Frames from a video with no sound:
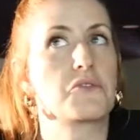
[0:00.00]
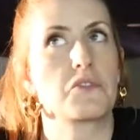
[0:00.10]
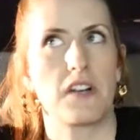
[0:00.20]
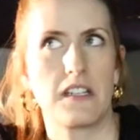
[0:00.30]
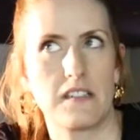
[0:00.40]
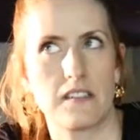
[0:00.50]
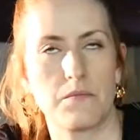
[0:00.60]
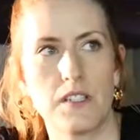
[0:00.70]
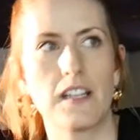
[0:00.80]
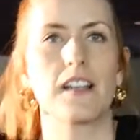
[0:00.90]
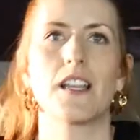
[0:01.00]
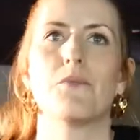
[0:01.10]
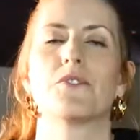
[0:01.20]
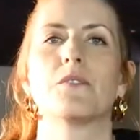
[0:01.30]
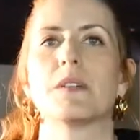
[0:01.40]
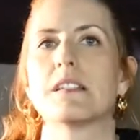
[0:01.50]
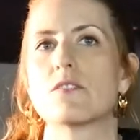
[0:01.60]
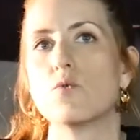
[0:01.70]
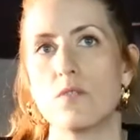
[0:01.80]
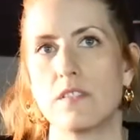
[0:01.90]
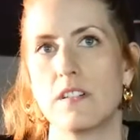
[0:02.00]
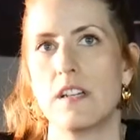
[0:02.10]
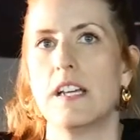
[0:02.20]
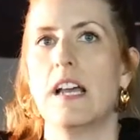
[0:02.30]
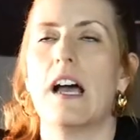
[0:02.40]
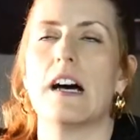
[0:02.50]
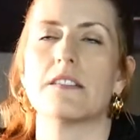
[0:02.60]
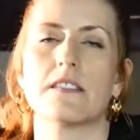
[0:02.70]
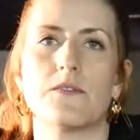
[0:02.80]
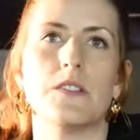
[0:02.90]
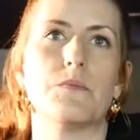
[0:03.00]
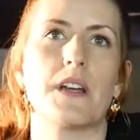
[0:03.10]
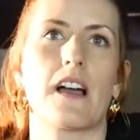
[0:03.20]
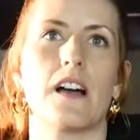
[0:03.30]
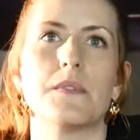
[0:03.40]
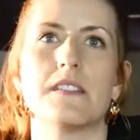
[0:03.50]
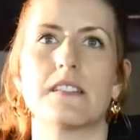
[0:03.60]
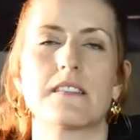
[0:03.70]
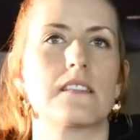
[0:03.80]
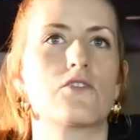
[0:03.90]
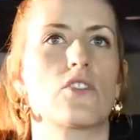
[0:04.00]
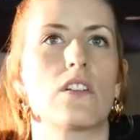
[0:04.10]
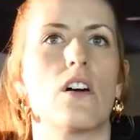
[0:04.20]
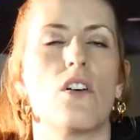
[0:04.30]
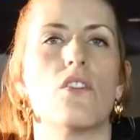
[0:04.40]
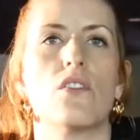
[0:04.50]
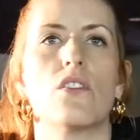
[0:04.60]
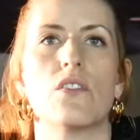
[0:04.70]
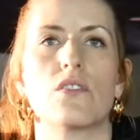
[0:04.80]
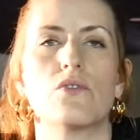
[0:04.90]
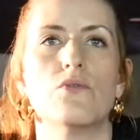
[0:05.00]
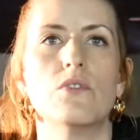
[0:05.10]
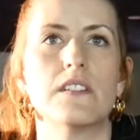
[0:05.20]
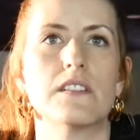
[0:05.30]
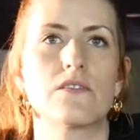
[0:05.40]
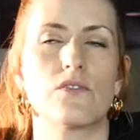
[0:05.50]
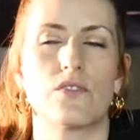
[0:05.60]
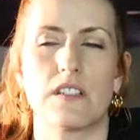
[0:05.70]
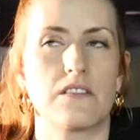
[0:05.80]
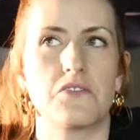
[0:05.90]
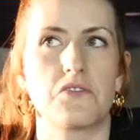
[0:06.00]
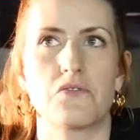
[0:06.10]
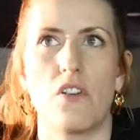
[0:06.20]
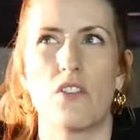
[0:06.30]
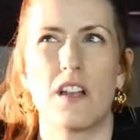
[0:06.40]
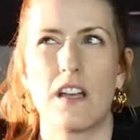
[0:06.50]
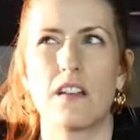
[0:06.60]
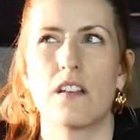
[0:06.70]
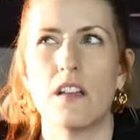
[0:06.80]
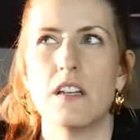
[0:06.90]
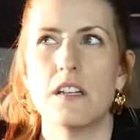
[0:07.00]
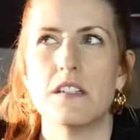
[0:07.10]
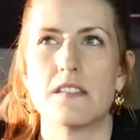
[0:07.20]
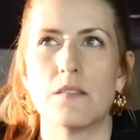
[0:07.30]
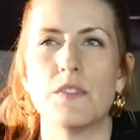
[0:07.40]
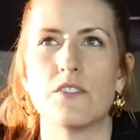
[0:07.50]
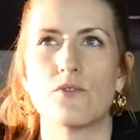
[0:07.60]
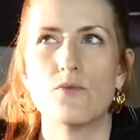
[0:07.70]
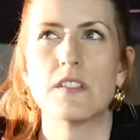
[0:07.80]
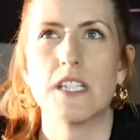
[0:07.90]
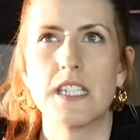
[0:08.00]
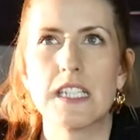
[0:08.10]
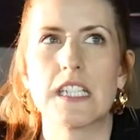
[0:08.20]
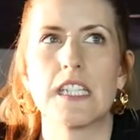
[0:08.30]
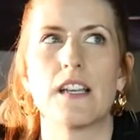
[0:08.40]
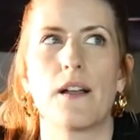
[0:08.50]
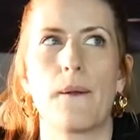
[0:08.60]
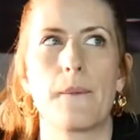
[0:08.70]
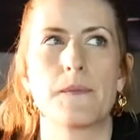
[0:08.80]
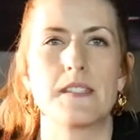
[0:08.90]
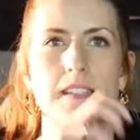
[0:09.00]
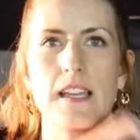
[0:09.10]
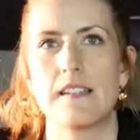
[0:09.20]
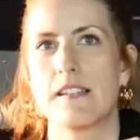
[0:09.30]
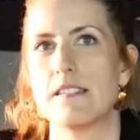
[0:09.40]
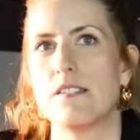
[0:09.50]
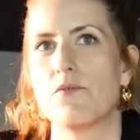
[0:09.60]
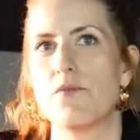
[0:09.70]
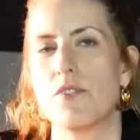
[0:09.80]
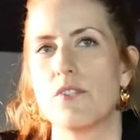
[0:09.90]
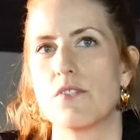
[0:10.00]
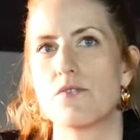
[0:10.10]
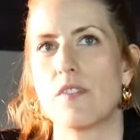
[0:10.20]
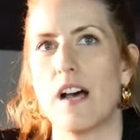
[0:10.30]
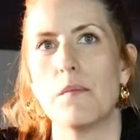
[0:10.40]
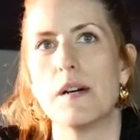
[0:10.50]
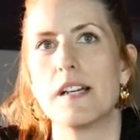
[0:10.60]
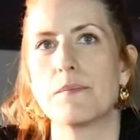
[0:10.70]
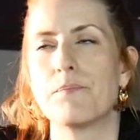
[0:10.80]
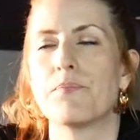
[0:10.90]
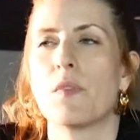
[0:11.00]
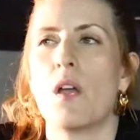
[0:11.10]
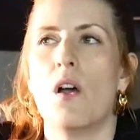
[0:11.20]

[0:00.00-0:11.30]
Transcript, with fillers: soweit ich das mitgekriegt habe von den Bands, gut. Also das Feedback habe ich, dass das schon auch äh, cool ist und dass sie das online ziemlich gut hinkriegen, sehr intensiv äh, zu arbeiten